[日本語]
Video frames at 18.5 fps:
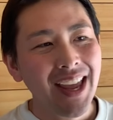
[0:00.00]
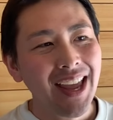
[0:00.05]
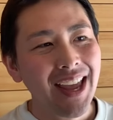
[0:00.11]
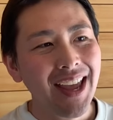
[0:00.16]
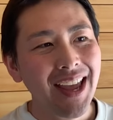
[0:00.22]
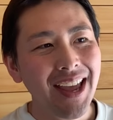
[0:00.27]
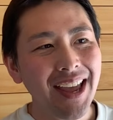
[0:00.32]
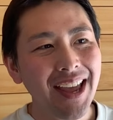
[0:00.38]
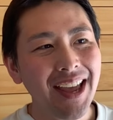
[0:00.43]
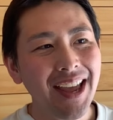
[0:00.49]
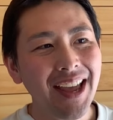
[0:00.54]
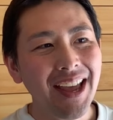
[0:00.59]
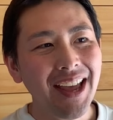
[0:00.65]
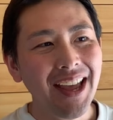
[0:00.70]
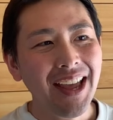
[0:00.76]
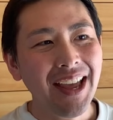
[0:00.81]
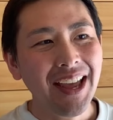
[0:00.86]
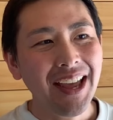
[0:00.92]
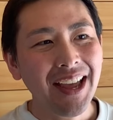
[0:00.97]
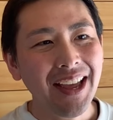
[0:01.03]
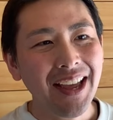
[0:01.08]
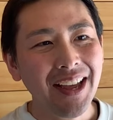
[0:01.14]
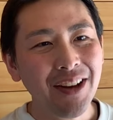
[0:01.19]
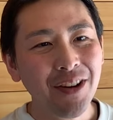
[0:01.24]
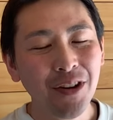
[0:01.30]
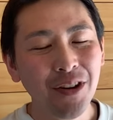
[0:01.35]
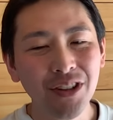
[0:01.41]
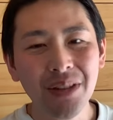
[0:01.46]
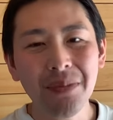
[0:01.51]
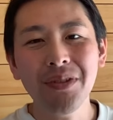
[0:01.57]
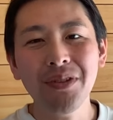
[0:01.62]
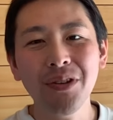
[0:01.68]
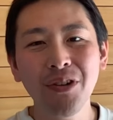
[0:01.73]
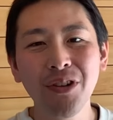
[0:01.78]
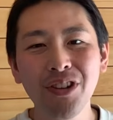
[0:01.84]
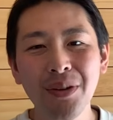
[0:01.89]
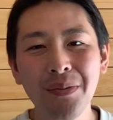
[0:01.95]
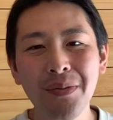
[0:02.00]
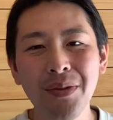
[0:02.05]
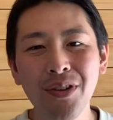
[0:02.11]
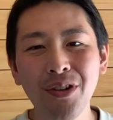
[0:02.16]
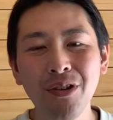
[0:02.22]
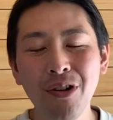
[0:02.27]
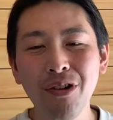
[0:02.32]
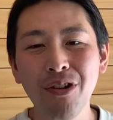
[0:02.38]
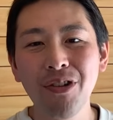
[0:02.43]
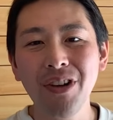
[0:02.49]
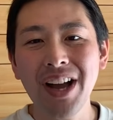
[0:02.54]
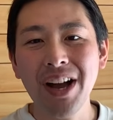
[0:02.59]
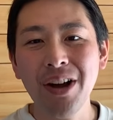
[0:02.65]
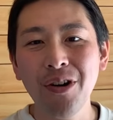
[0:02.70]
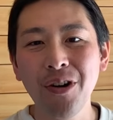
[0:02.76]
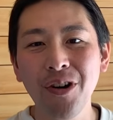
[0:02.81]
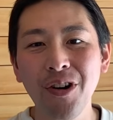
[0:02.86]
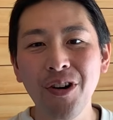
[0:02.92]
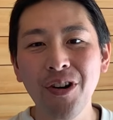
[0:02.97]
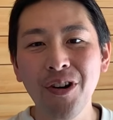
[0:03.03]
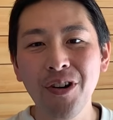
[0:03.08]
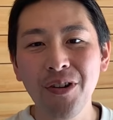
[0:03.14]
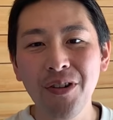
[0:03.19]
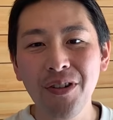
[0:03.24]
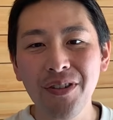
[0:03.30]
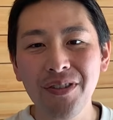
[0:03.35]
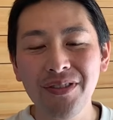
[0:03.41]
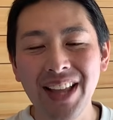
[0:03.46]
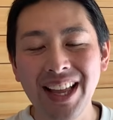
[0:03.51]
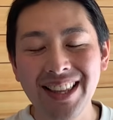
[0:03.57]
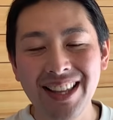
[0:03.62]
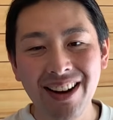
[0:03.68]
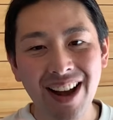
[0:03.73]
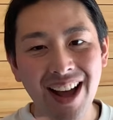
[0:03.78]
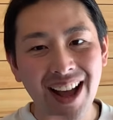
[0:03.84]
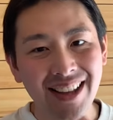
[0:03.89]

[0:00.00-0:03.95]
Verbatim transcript: えー、子供と子供の心がこう、なんだろう、